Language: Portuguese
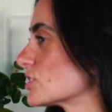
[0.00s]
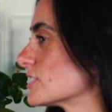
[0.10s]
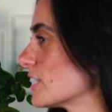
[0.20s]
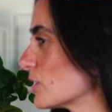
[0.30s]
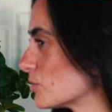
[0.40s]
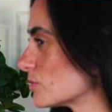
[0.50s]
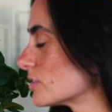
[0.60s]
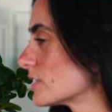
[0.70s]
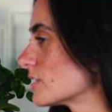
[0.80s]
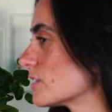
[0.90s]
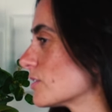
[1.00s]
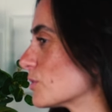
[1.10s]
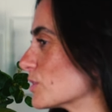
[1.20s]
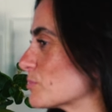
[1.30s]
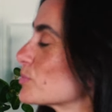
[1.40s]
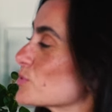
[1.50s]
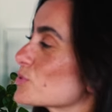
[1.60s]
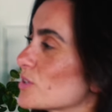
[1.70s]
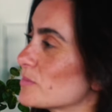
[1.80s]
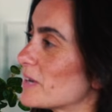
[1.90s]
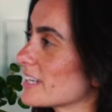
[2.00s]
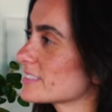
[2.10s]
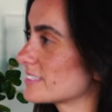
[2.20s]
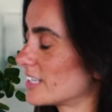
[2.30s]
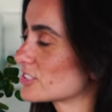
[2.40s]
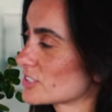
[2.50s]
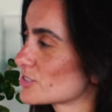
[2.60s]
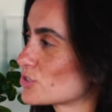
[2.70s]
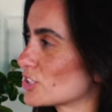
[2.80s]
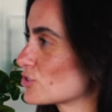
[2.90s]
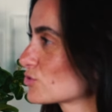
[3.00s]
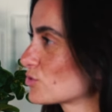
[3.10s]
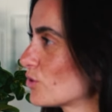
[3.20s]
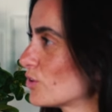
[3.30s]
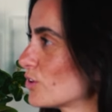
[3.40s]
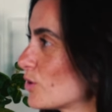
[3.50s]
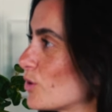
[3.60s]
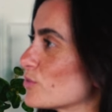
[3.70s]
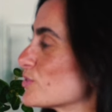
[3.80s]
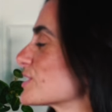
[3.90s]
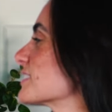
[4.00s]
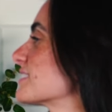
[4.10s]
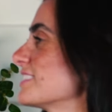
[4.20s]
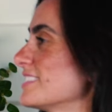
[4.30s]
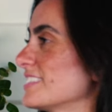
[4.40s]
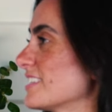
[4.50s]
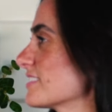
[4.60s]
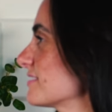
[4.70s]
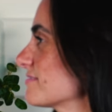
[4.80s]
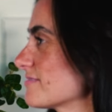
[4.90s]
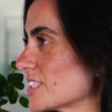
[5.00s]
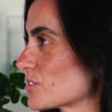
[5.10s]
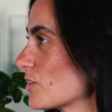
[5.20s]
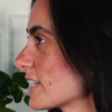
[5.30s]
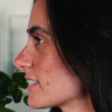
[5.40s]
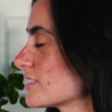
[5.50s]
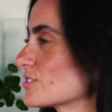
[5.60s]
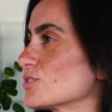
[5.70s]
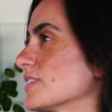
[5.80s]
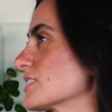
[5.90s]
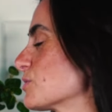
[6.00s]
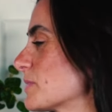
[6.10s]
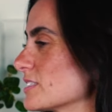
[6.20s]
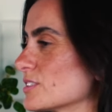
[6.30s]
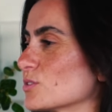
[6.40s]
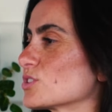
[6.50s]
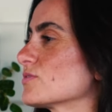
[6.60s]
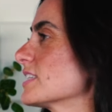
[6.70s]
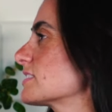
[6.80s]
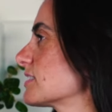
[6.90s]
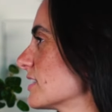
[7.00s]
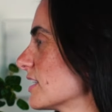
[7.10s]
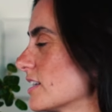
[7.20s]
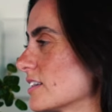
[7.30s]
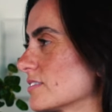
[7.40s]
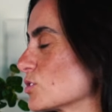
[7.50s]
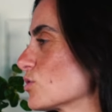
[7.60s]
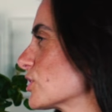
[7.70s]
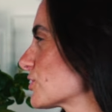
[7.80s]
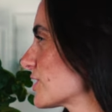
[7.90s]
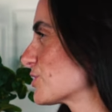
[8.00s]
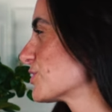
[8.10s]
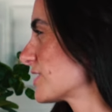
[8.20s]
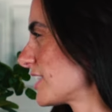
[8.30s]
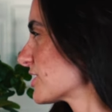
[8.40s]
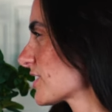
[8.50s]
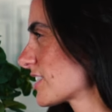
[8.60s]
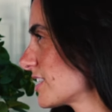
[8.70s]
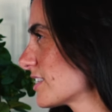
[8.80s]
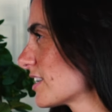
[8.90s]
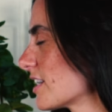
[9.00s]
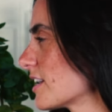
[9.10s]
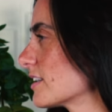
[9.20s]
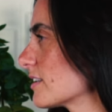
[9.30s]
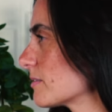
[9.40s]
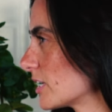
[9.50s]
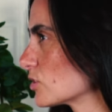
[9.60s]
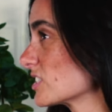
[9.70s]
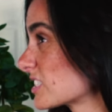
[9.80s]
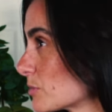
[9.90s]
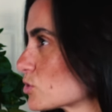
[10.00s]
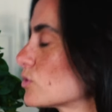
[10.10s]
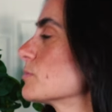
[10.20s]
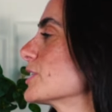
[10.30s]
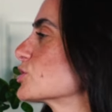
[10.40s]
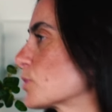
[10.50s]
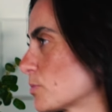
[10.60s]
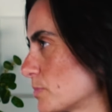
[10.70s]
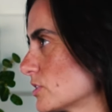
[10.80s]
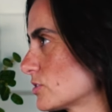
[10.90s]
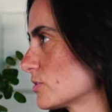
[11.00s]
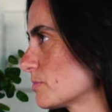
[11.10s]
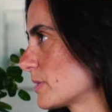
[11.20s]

te deu um impulso a mais? Você acha que isso te ajudou? Ou você seria em qualquer canto, estivesse no Brasil, estivesse no norte dos Estados Unidos, você acha que ah, nós temos um ambiente propício